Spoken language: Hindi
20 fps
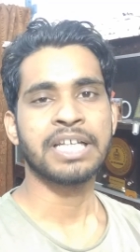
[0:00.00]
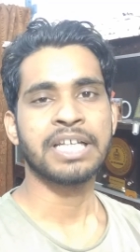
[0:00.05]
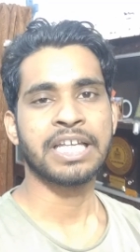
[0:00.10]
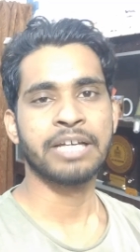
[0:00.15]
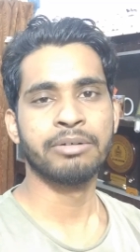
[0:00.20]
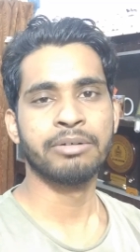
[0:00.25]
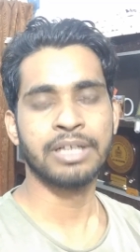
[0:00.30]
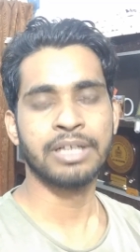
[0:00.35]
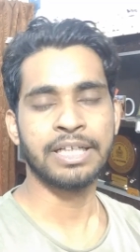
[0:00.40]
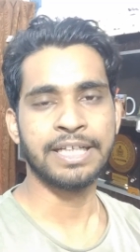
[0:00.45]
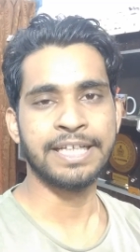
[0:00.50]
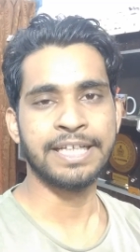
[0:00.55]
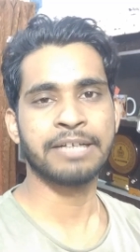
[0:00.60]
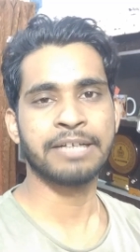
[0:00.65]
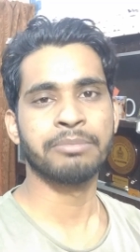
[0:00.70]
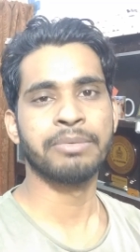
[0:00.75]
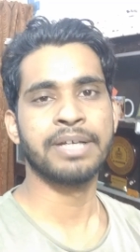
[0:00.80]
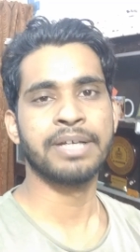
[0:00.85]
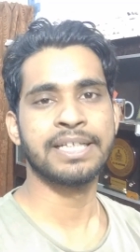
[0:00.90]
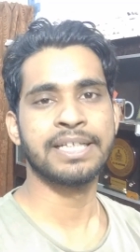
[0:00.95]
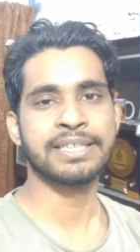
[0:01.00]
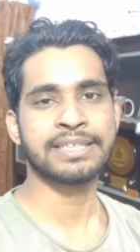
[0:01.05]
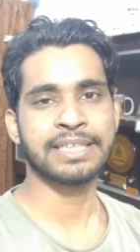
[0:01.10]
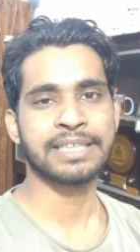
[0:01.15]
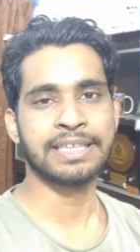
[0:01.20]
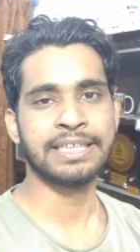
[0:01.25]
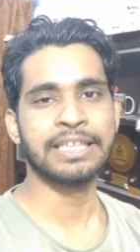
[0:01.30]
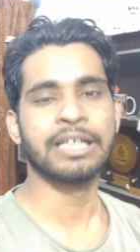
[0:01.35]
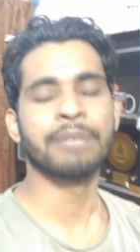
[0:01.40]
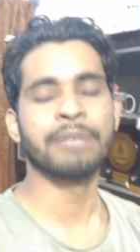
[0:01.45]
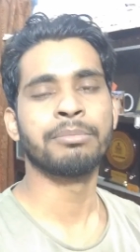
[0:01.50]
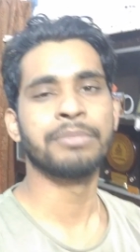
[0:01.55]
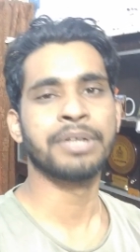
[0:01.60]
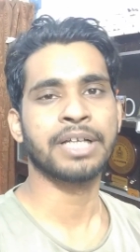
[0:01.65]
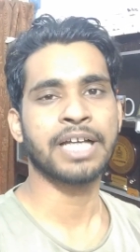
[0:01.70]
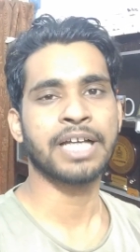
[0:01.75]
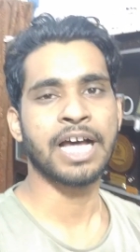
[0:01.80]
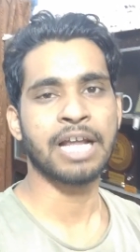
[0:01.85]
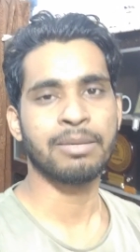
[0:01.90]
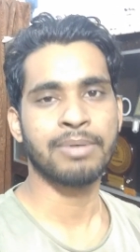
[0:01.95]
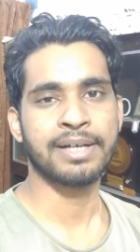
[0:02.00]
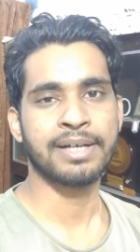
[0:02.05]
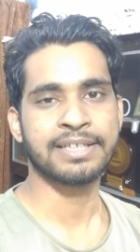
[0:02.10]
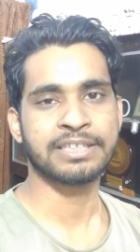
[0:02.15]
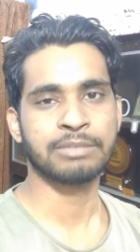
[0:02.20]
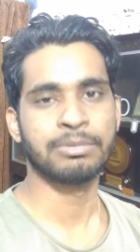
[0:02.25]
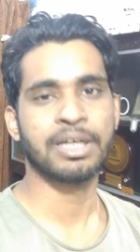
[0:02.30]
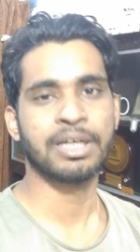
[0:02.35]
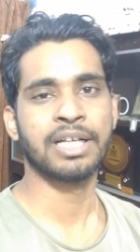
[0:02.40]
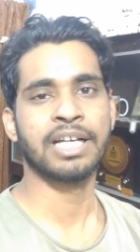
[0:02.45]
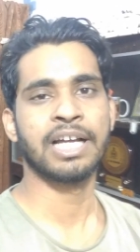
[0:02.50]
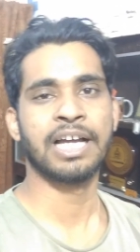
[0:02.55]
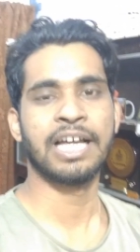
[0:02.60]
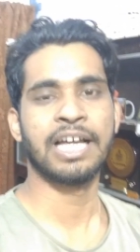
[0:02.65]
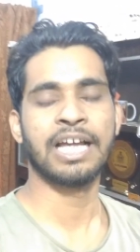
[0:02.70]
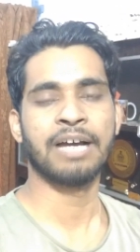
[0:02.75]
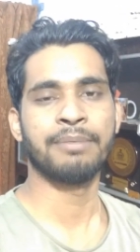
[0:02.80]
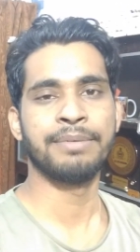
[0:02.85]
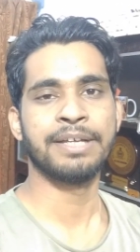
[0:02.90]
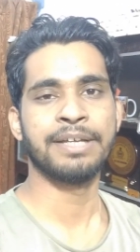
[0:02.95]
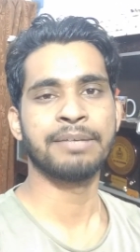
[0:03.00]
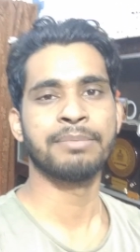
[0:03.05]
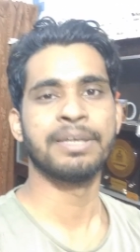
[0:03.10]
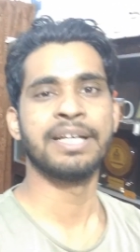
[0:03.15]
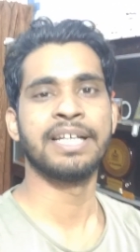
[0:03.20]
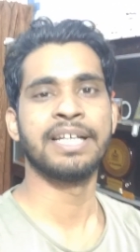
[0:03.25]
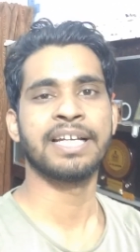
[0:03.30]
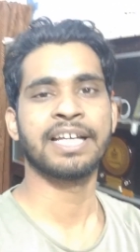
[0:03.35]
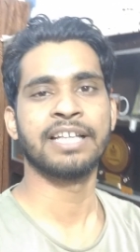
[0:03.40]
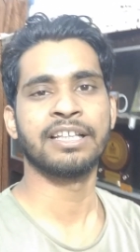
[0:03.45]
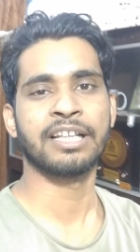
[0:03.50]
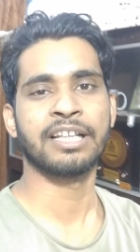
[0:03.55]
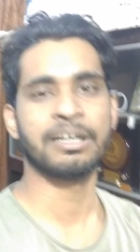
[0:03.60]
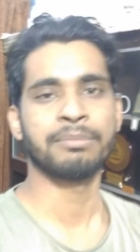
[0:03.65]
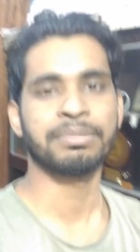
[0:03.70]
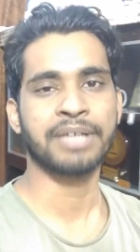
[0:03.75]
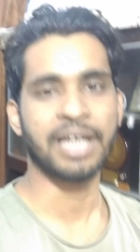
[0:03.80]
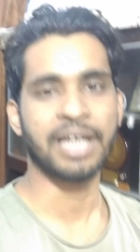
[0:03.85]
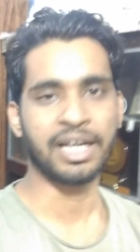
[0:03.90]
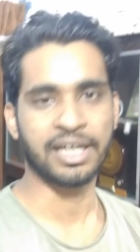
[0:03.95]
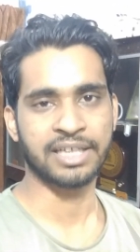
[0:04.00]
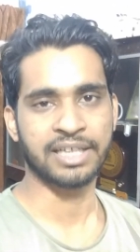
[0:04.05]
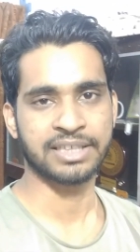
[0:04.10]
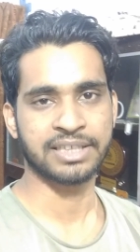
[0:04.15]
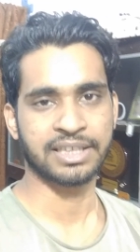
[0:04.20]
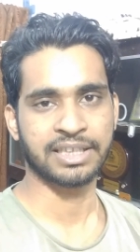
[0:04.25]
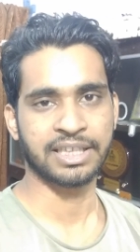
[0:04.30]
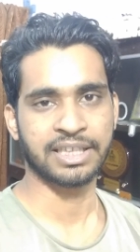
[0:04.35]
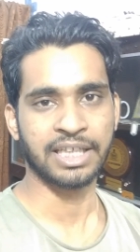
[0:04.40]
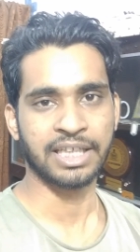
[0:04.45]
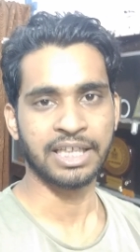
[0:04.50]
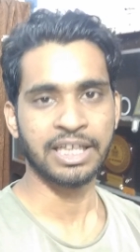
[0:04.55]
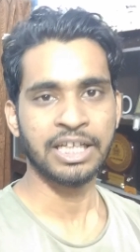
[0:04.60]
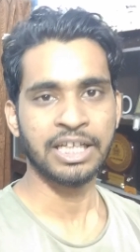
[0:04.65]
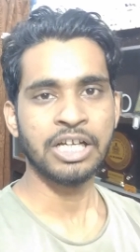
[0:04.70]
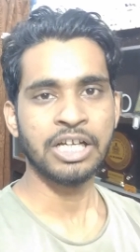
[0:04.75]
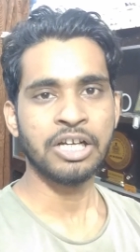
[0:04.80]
केवल एक महीने से ही हमने कारभार संभाला है अब एक महीने के अंदर हम क्या कर सकते हैं